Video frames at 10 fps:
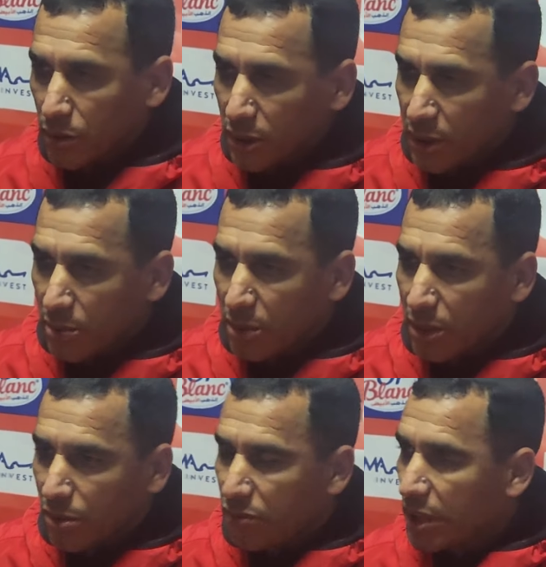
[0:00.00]
الوداد
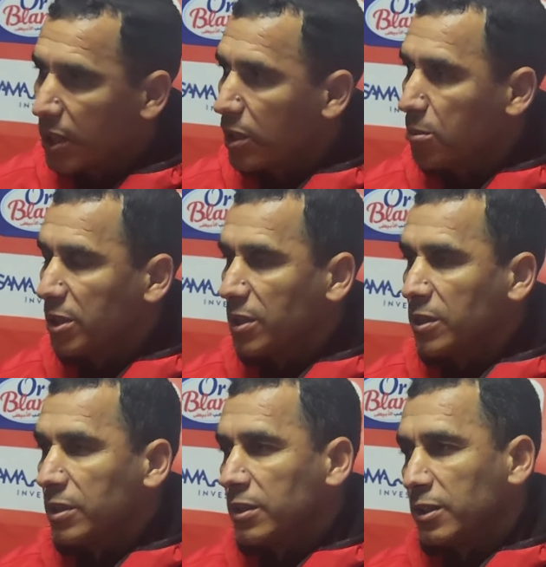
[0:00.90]
البيضاوي فريق كبير
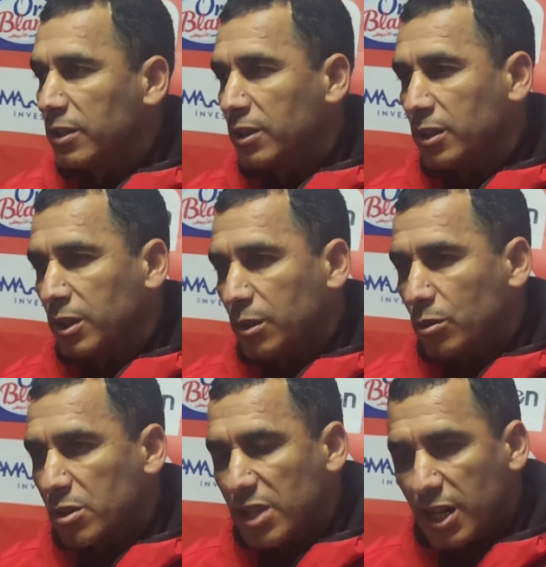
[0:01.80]

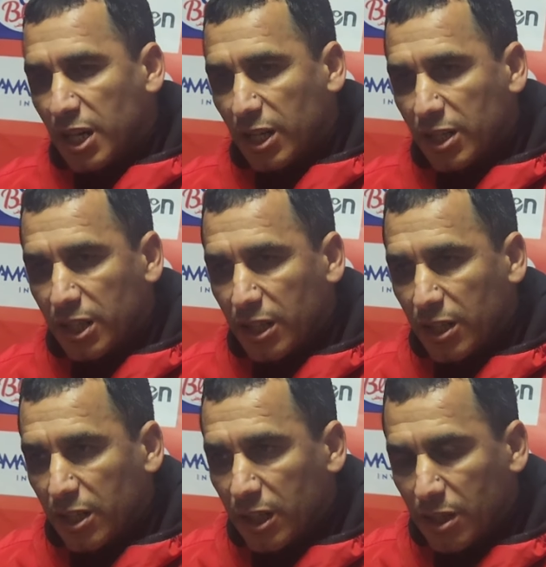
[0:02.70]
والصراحه
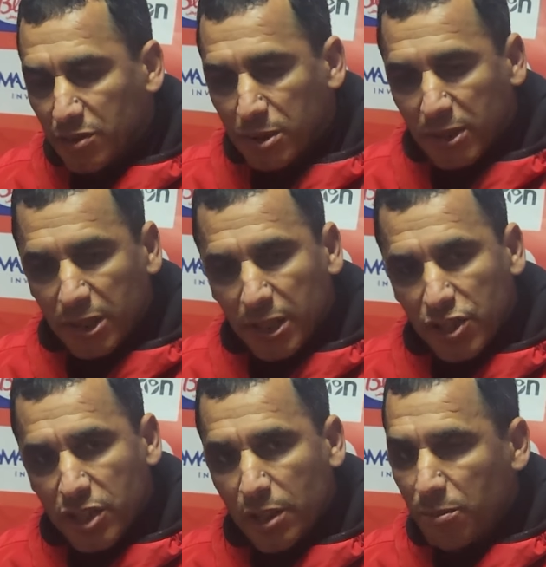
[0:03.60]
كنا عارفين بان
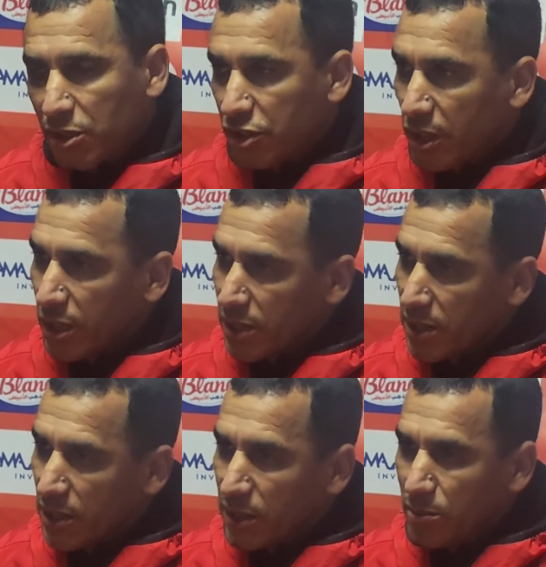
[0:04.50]
غيجي يلعب بهذه
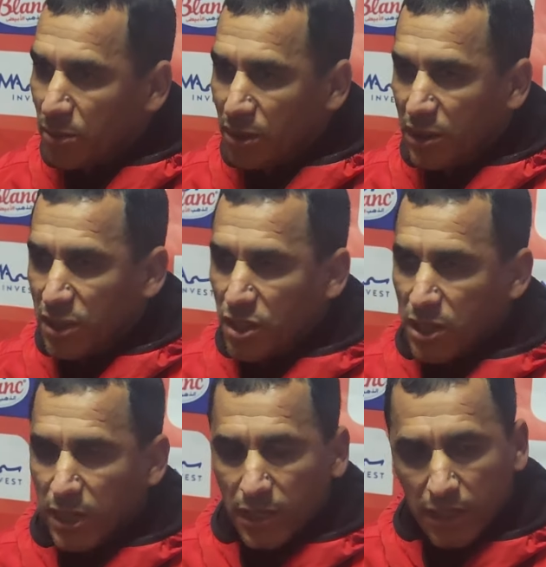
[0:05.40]
الشراسه هذه من بعد
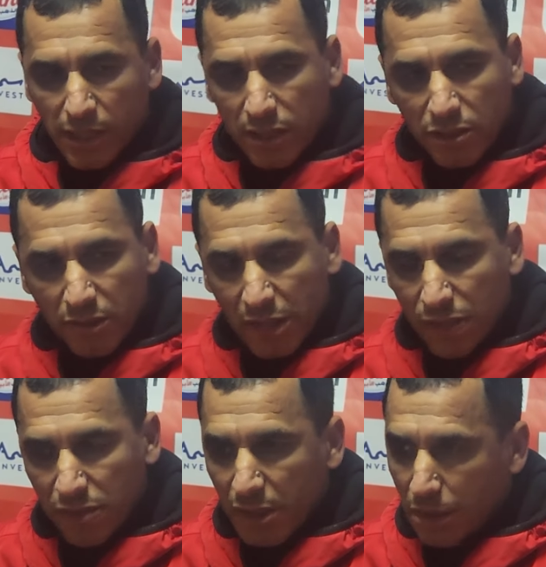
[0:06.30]
النتيجه الاخيره ضد فريق
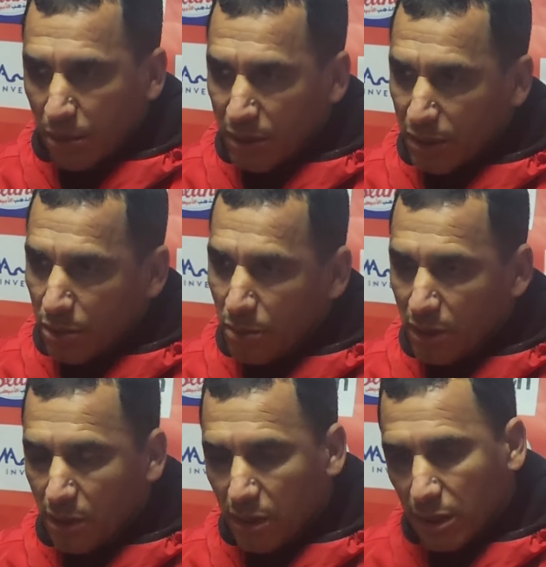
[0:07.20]
الفتح الرباطي
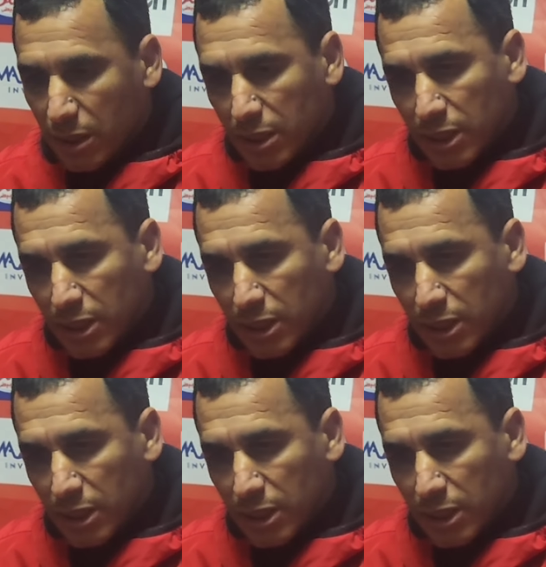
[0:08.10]
وبعد